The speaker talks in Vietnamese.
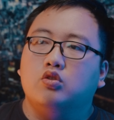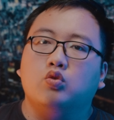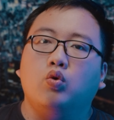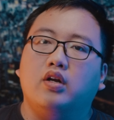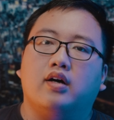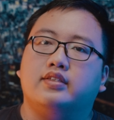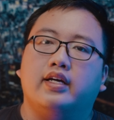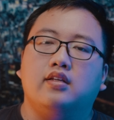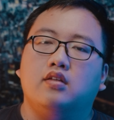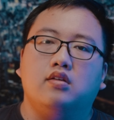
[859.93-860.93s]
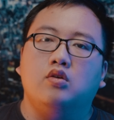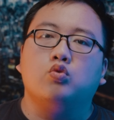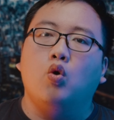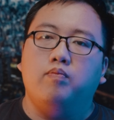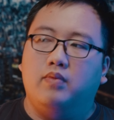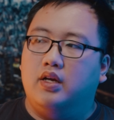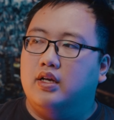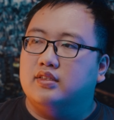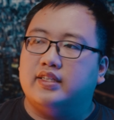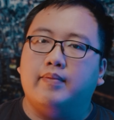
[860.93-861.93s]
tút ở trên YouTube
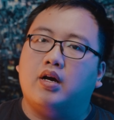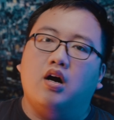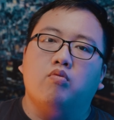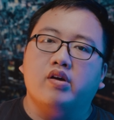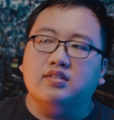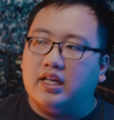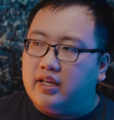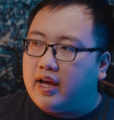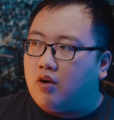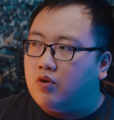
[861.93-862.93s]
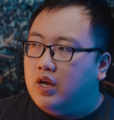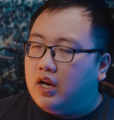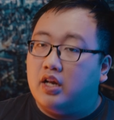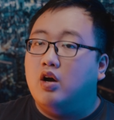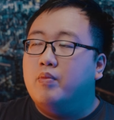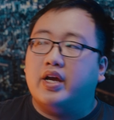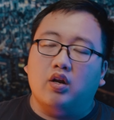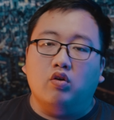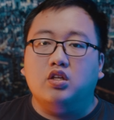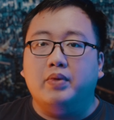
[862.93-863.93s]
xem là các ông hướng dẫn như nào. Lần đầu mình kết
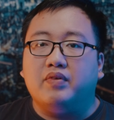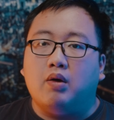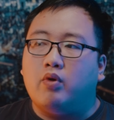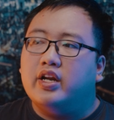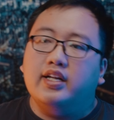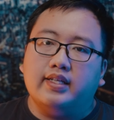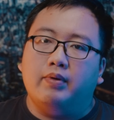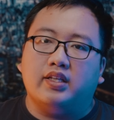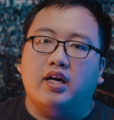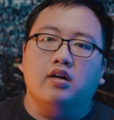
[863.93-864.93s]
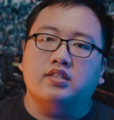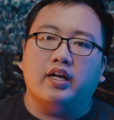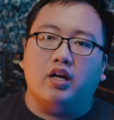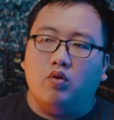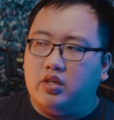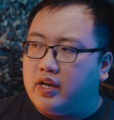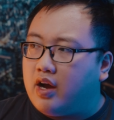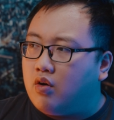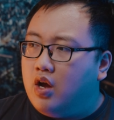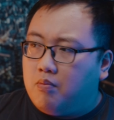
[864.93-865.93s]
nối thì mình phải đọc Reddit xem là người ta hướng dẫn kết nối như thế
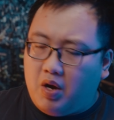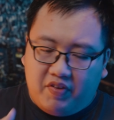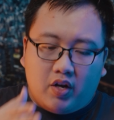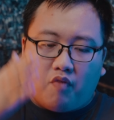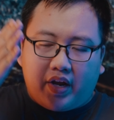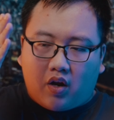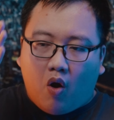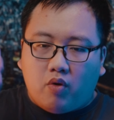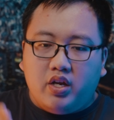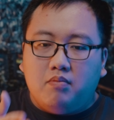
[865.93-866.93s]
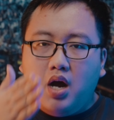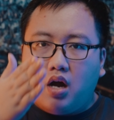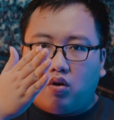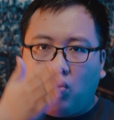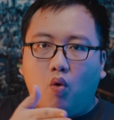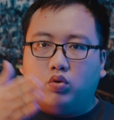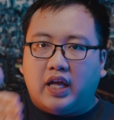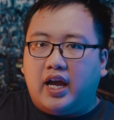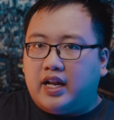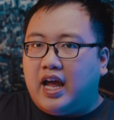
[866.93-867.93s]
nào, bởi vì nó phải có những bước cụ
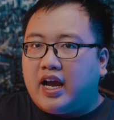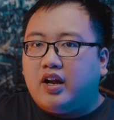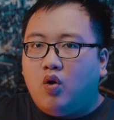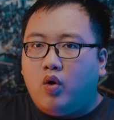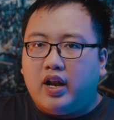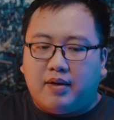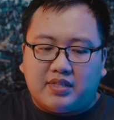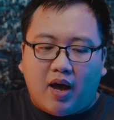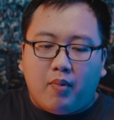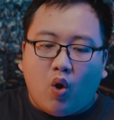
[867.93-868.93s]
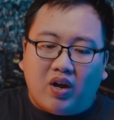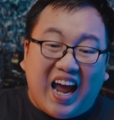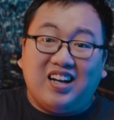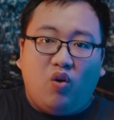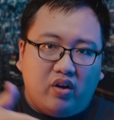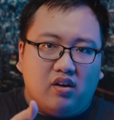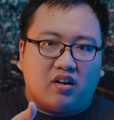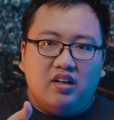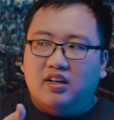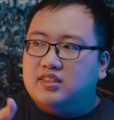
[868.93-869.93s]
thể để kết nối, làm sao mà nó kết nối được,
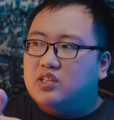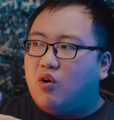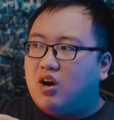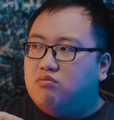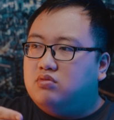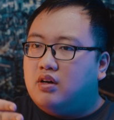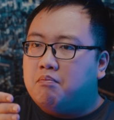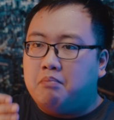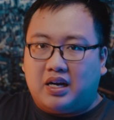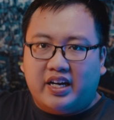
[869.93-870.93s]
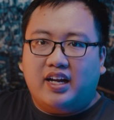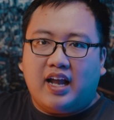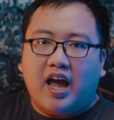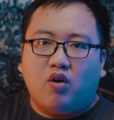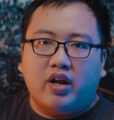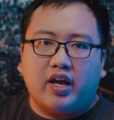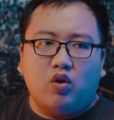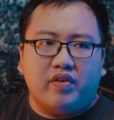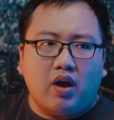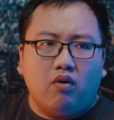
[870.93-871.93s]
chứ nó không mặc định là hai con đấy kết
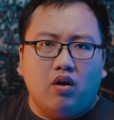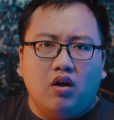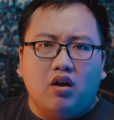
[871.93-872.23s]
nối với nhau.